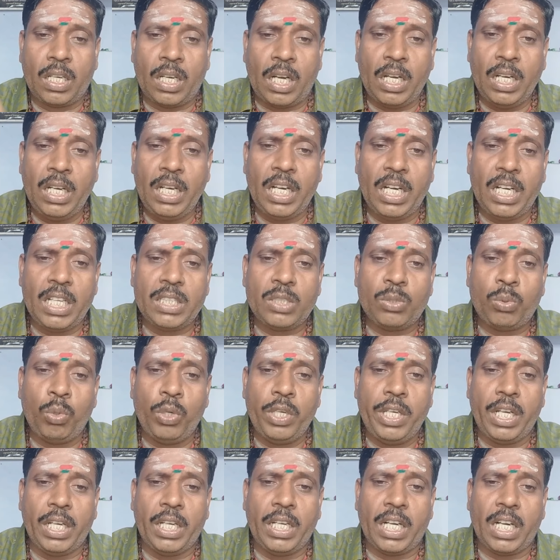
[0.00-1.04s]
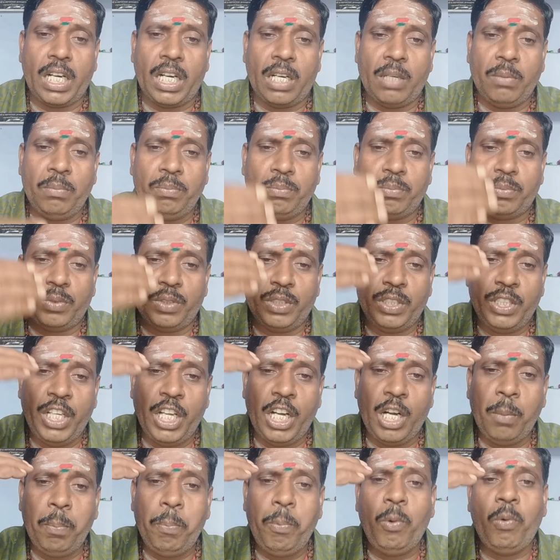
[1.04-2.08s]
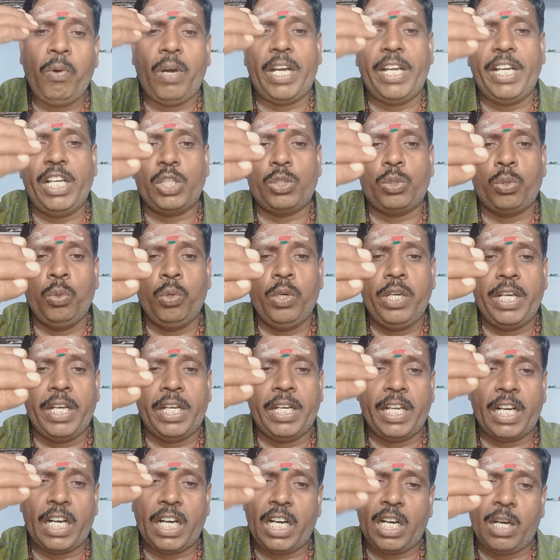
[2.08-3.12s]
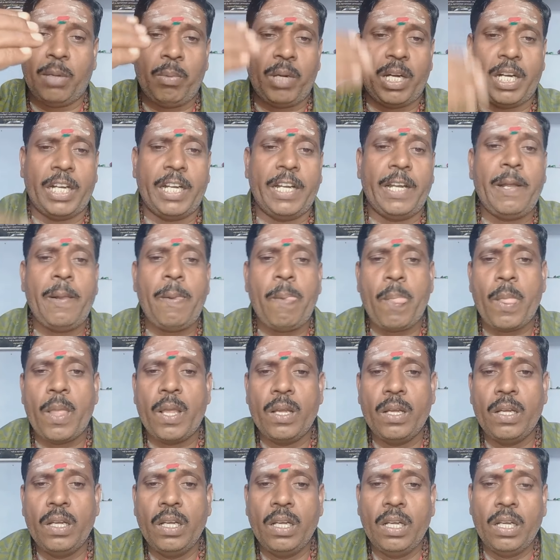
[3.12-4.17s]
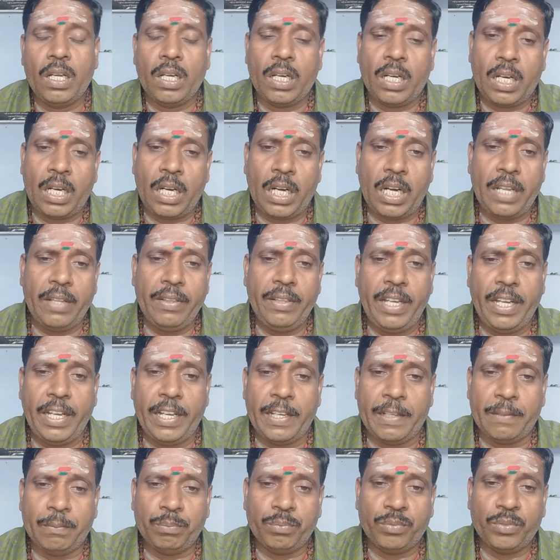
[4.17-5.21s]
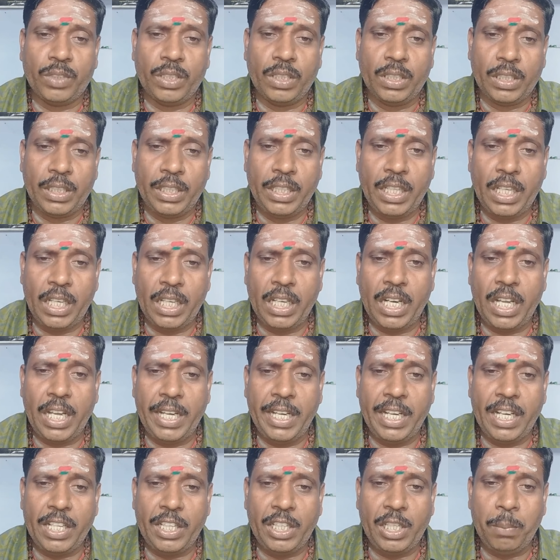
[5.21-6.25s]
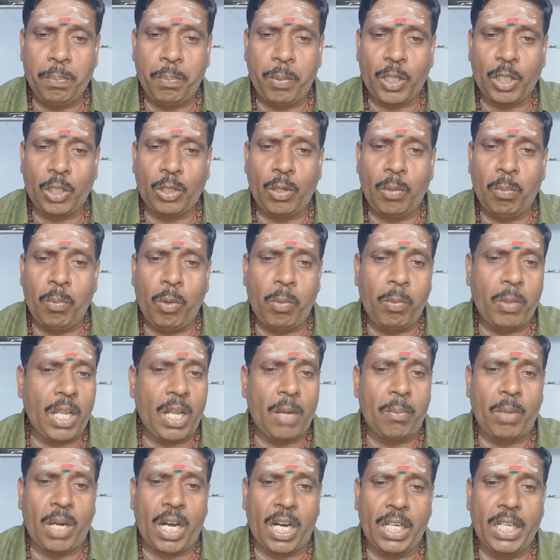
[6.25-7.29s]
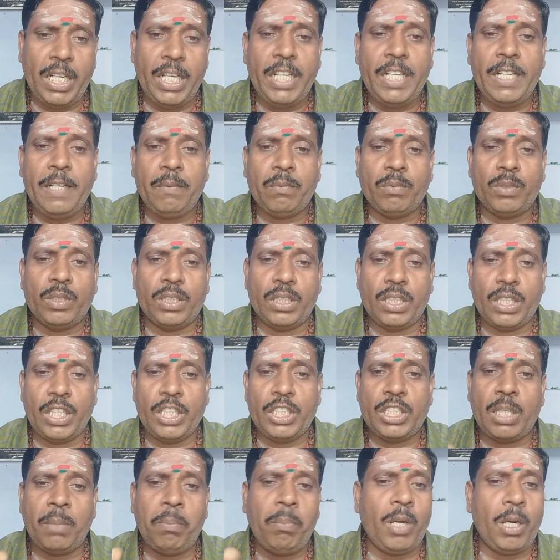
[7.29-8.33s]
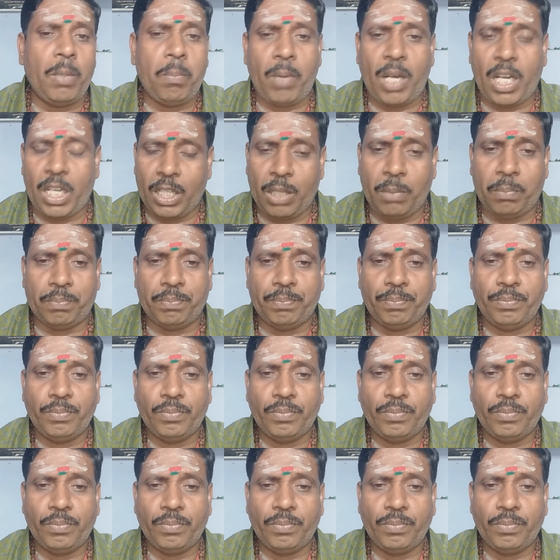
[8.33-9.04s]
கங்கண சூரிய கிரகணம் நெருப்பு வளைய சூரிய கிரகணமாக கடந்த இரண்டாயிரத்தி பத்தொன்பதாம் ஆண்டு டிசம்பர் மாதம்